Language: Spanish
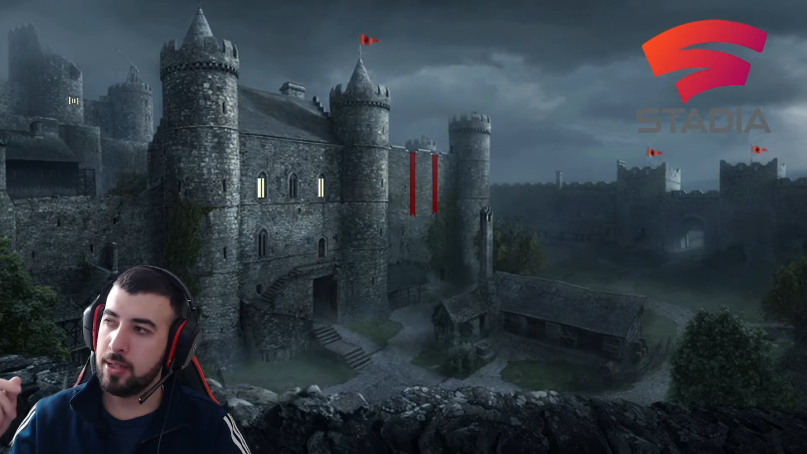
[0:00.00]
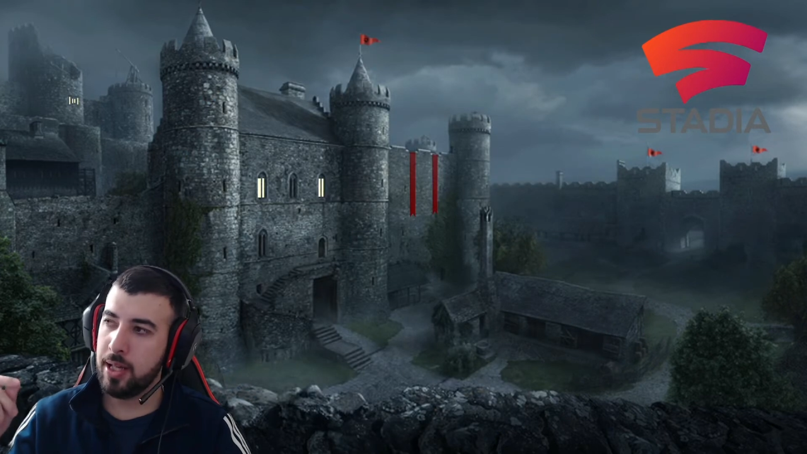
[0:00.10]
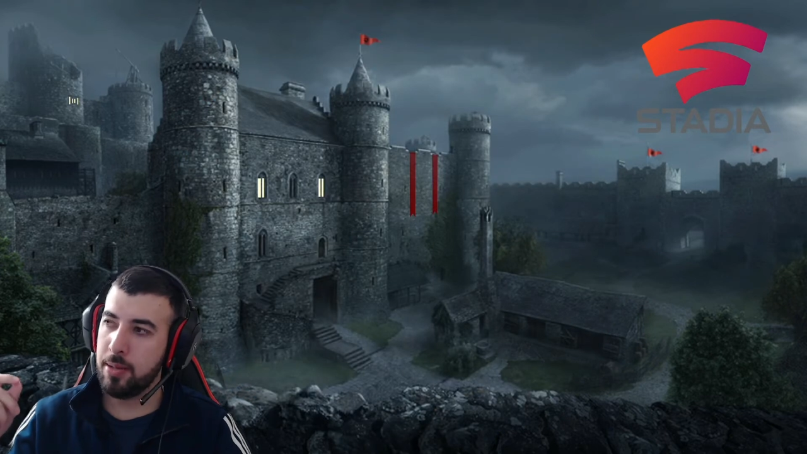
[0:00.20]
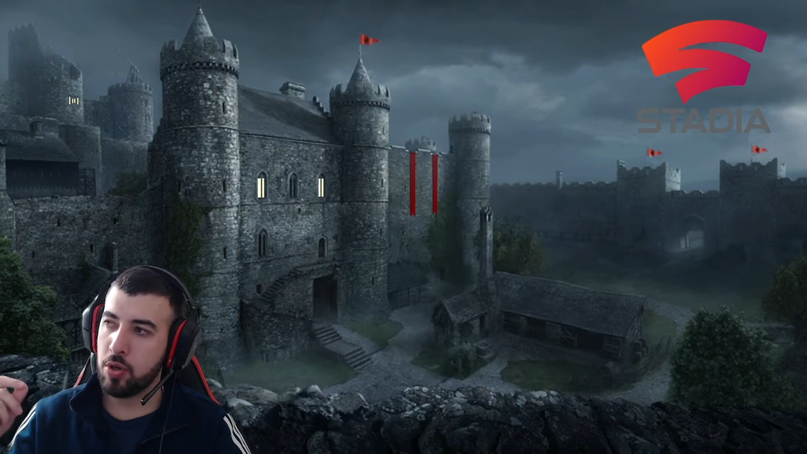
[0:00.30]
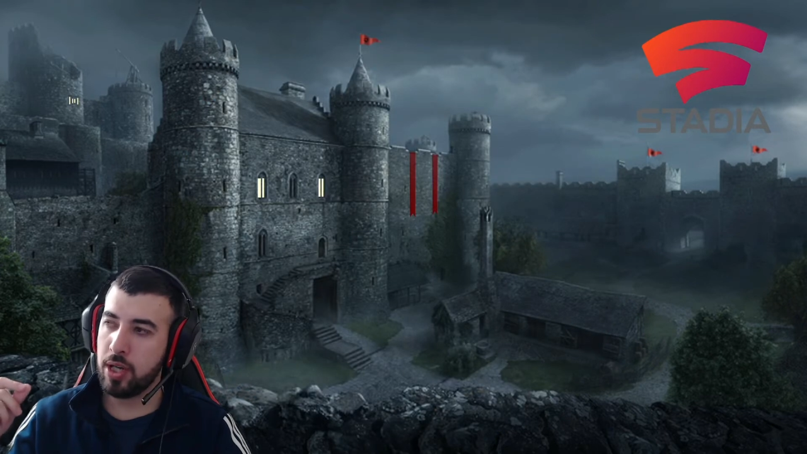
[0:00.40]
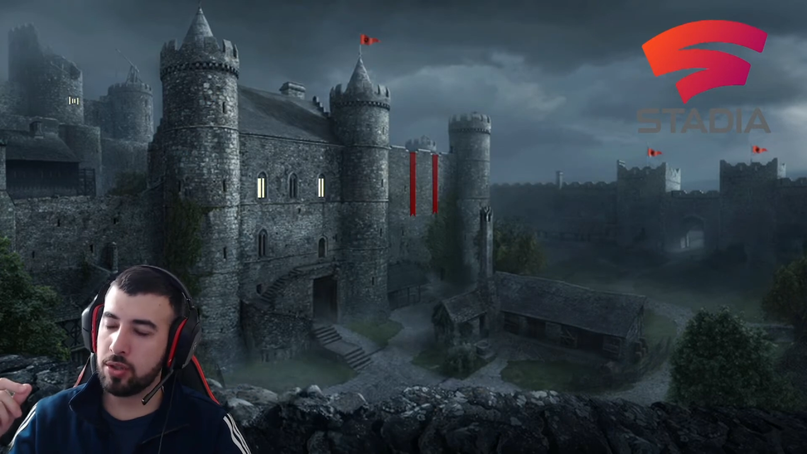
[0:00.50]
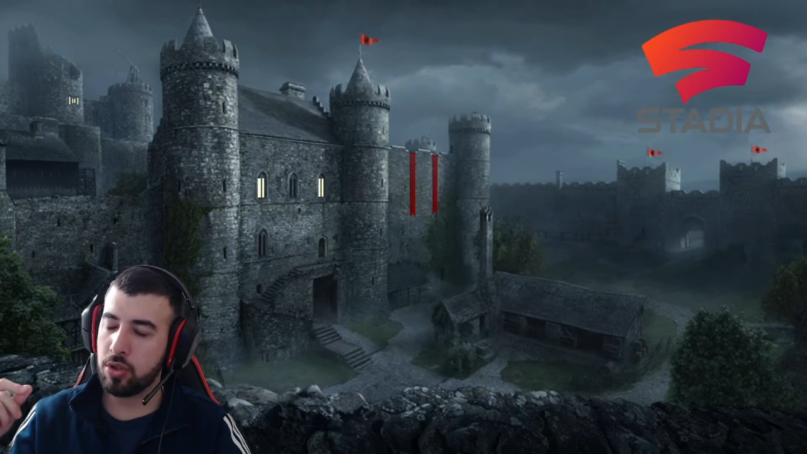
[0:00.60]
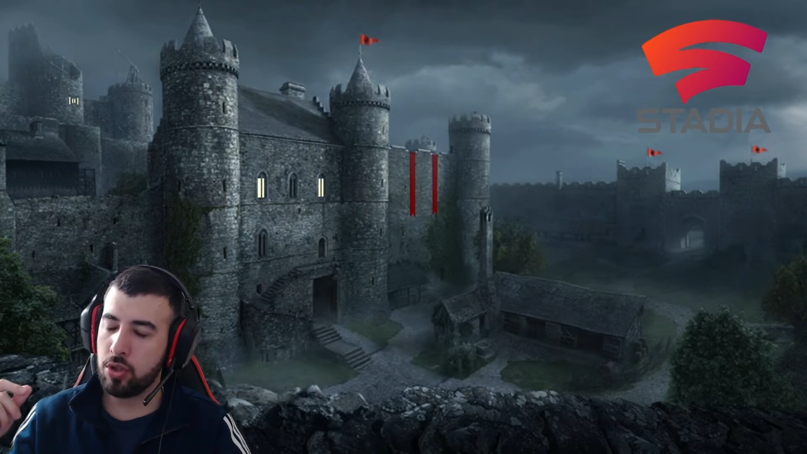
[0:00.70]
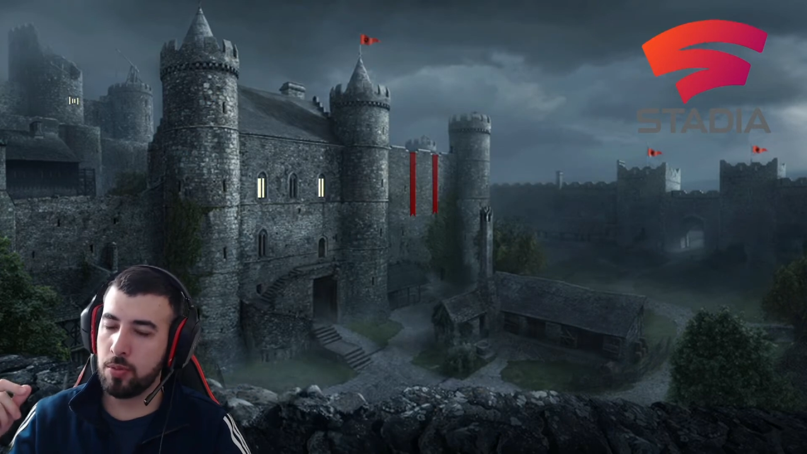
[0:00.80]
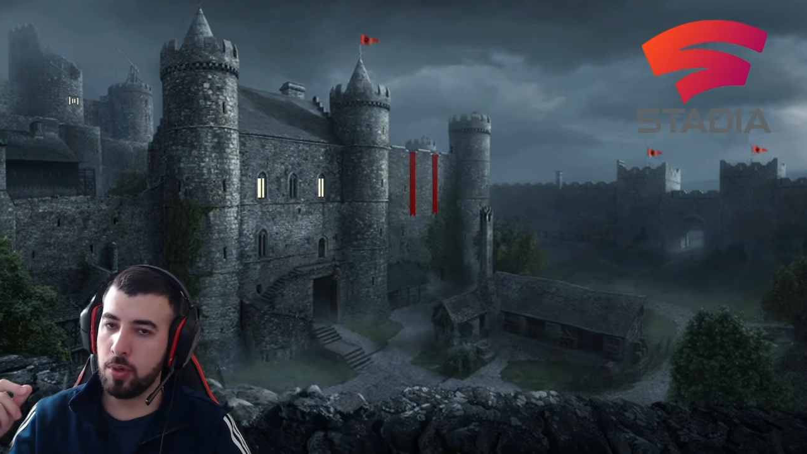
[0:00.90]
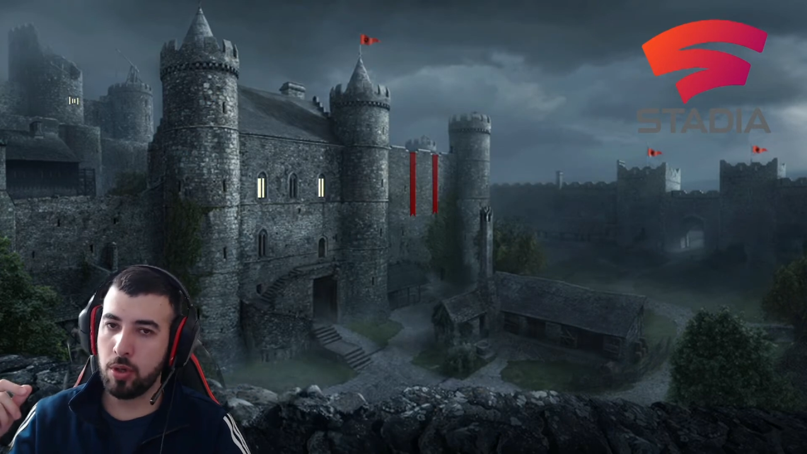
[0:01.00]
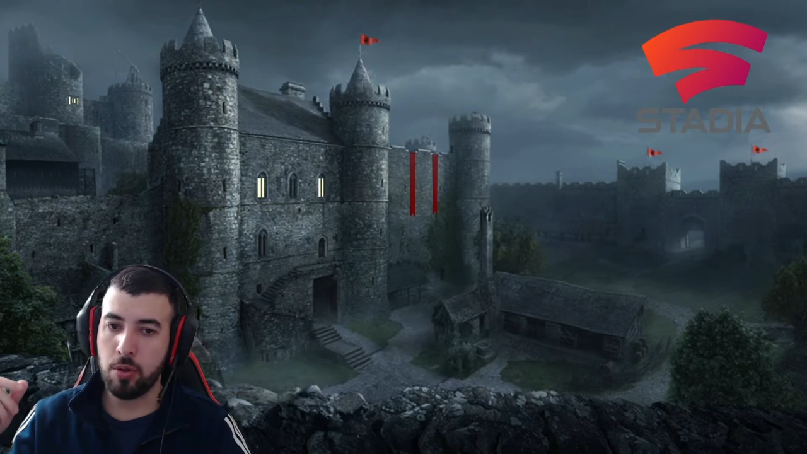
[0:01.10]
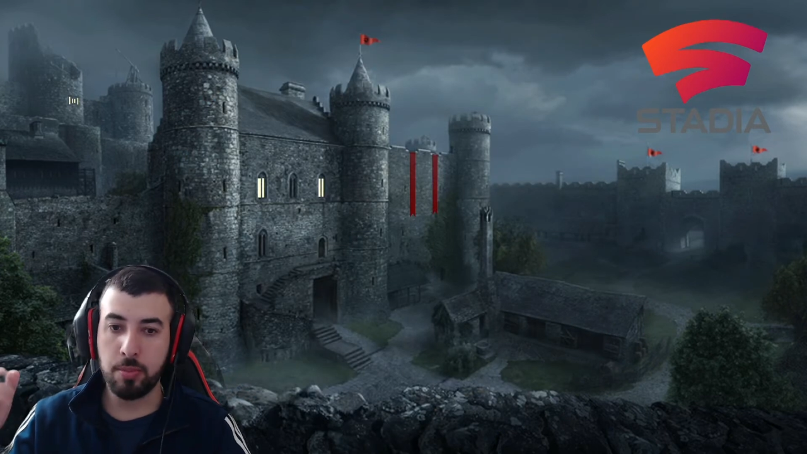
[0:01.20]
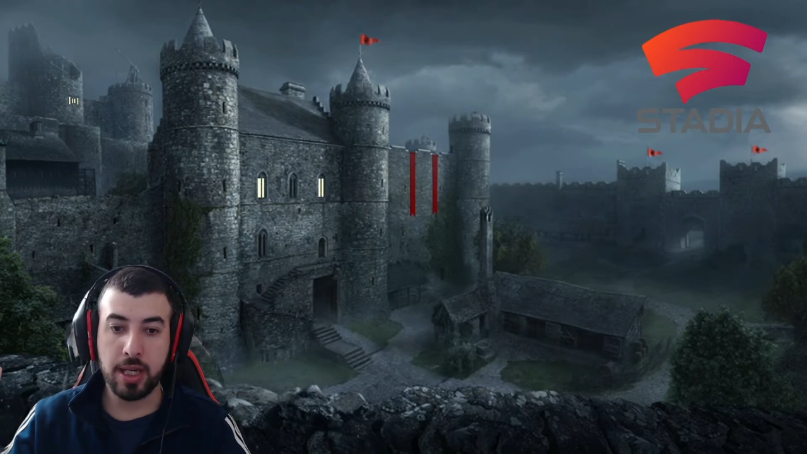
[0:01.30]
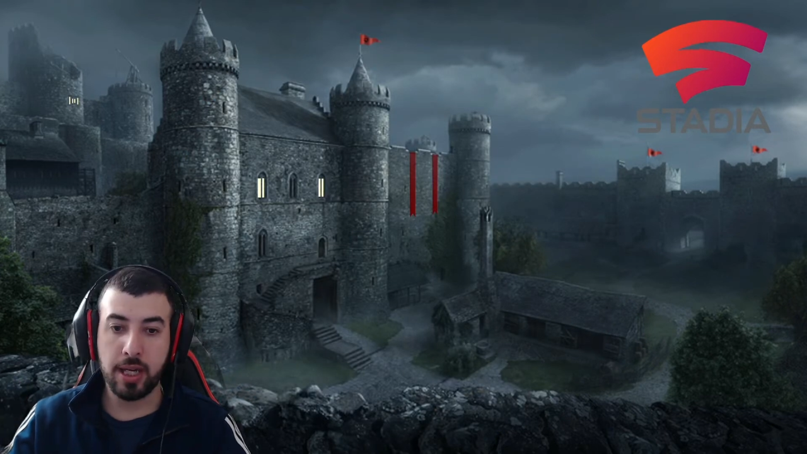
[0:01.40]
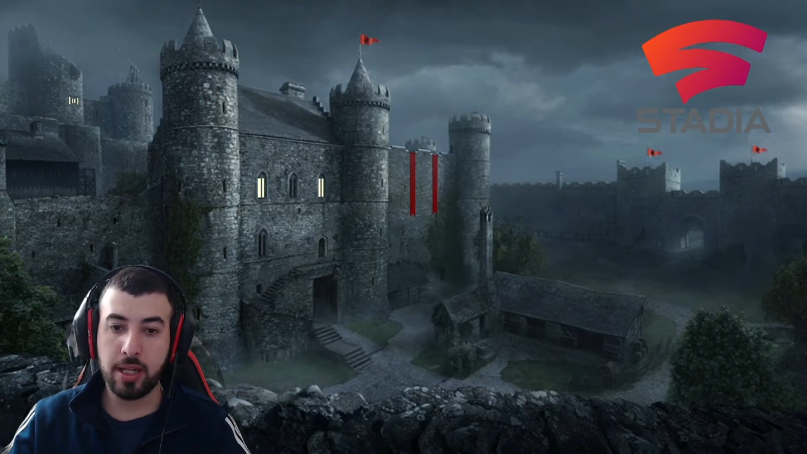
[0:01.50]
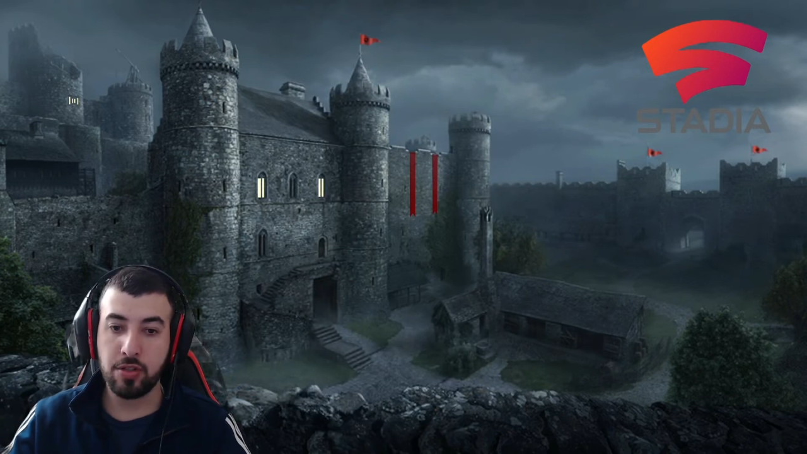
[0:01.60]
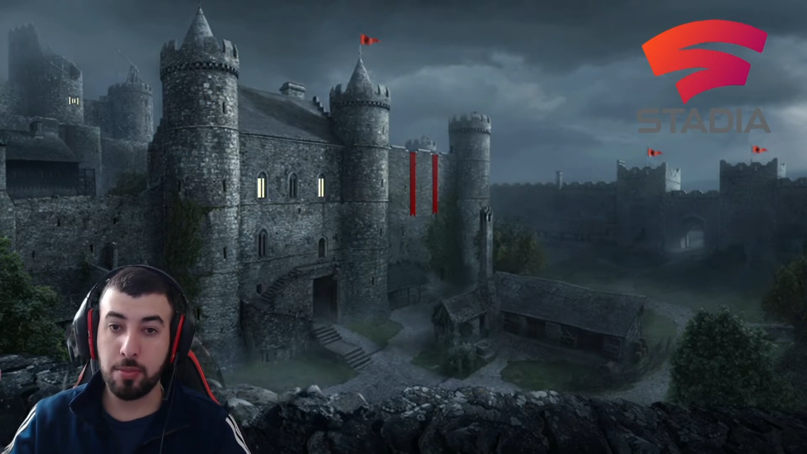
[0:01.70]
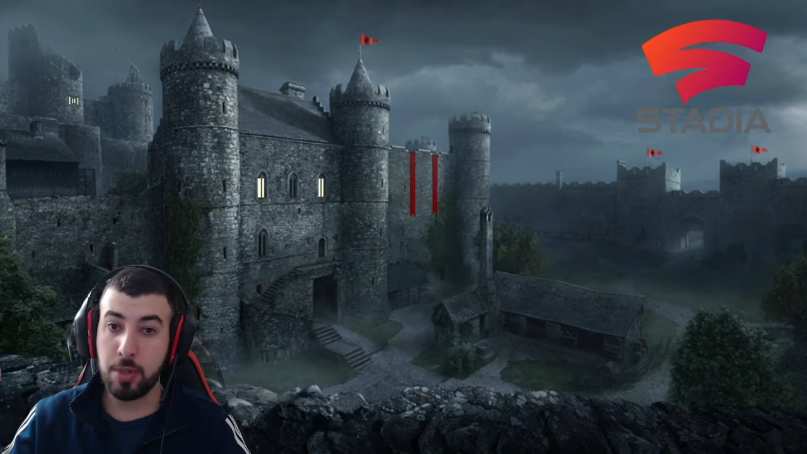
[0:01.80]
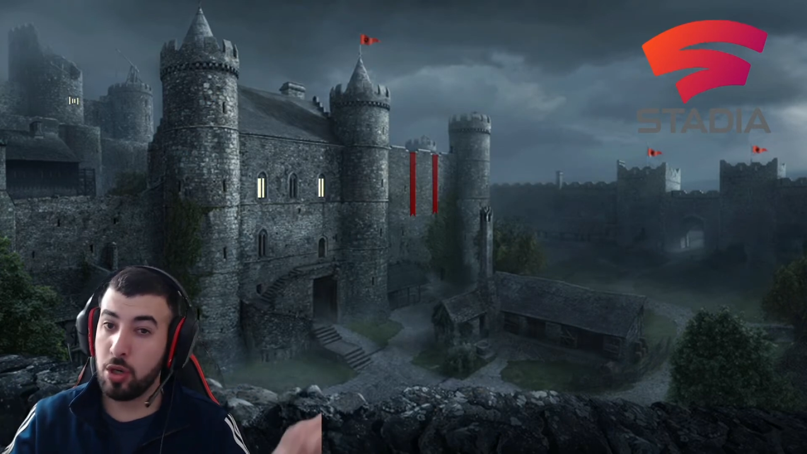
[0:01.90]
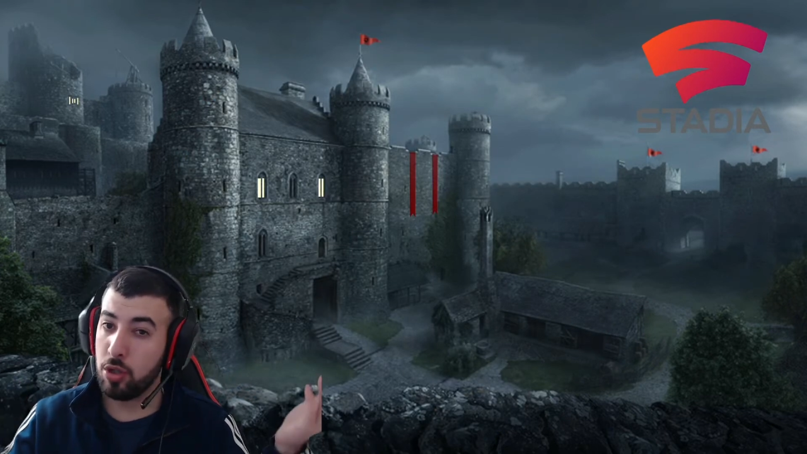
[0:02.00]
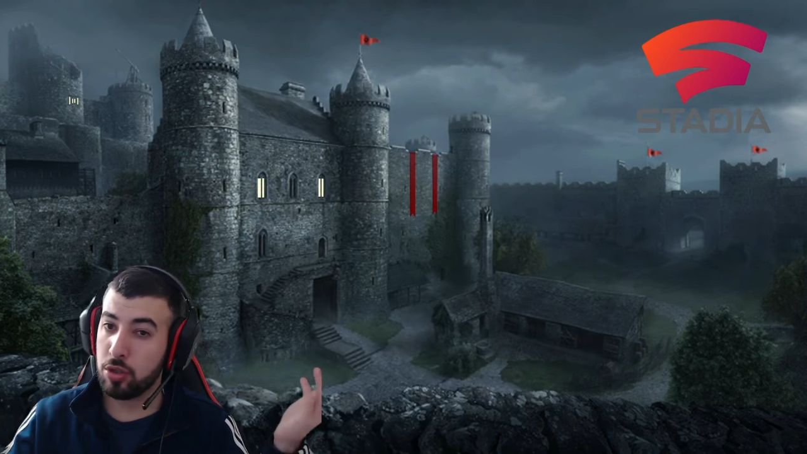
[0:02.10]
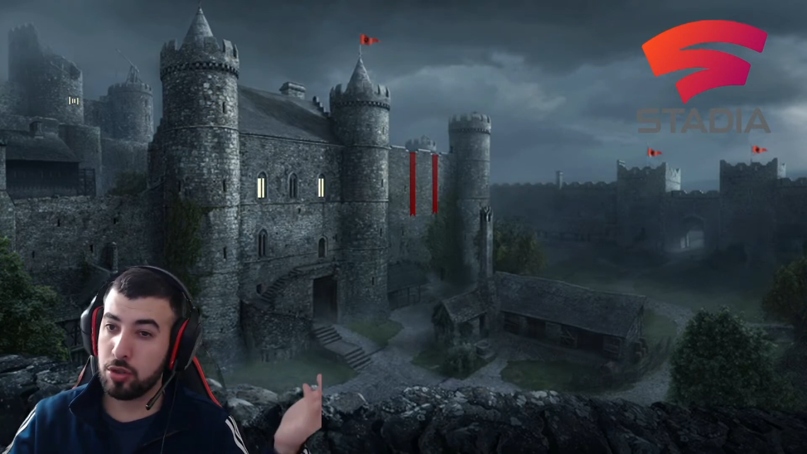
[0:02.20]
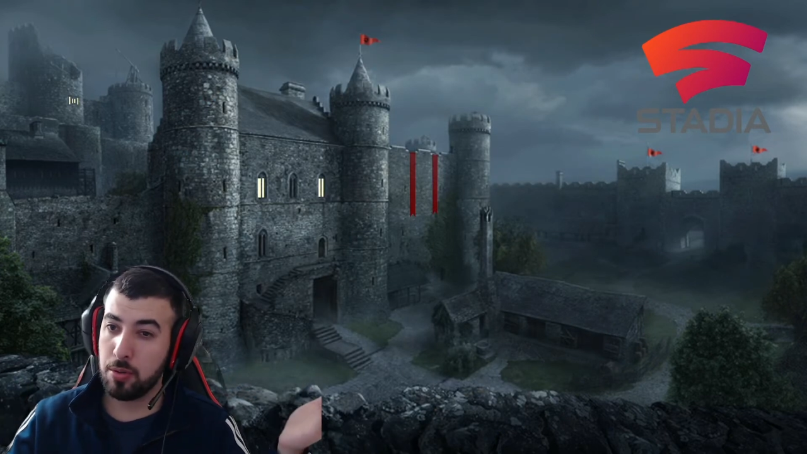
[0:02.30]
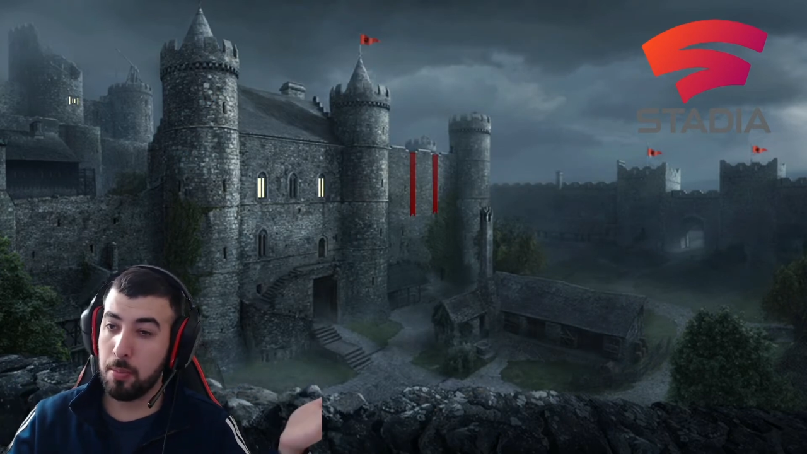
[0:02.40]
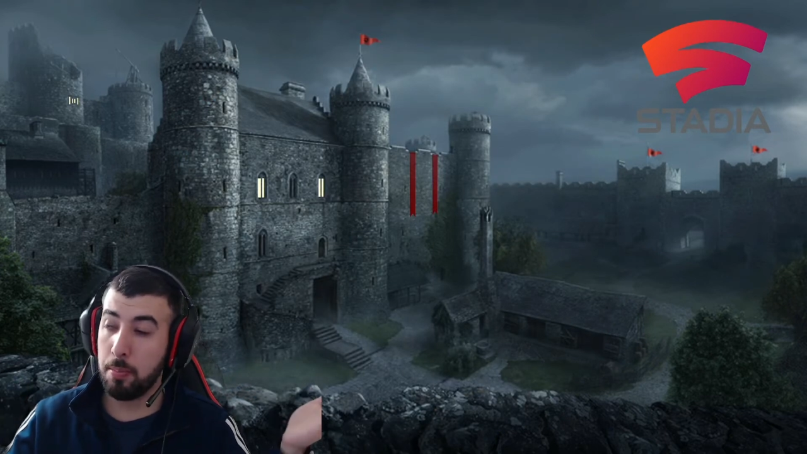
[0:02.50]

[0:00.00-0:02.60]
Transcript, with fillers: tenemos casos como mis queridos amigos